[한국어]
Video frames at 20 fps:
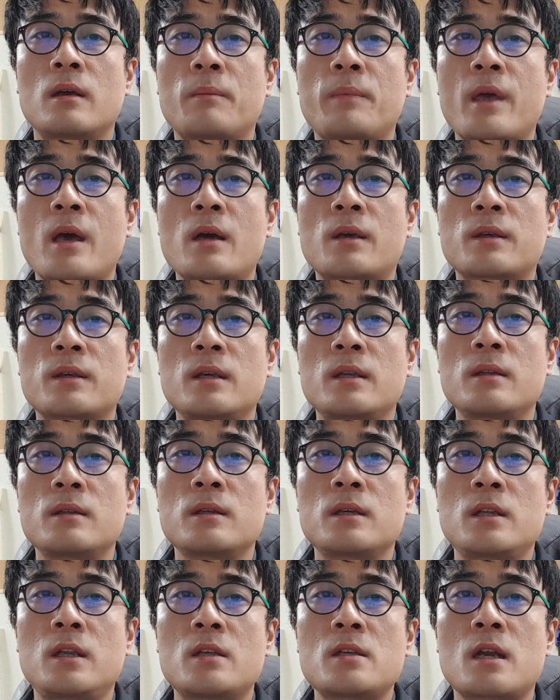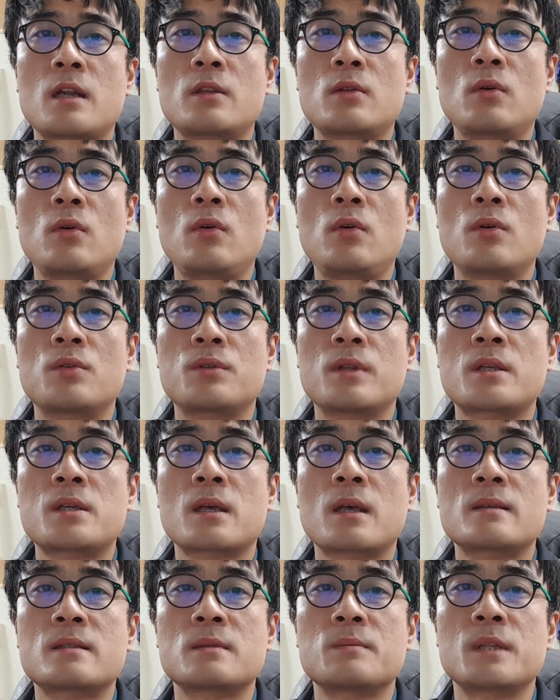빼앗긴 1위 자리도
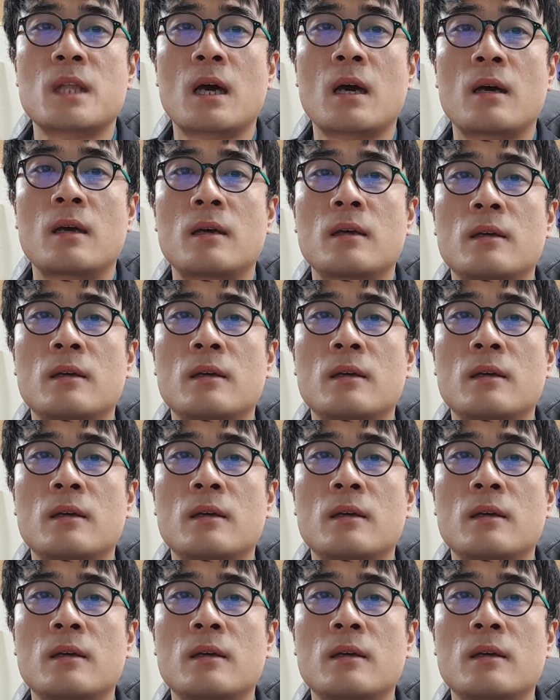되찾았습니다.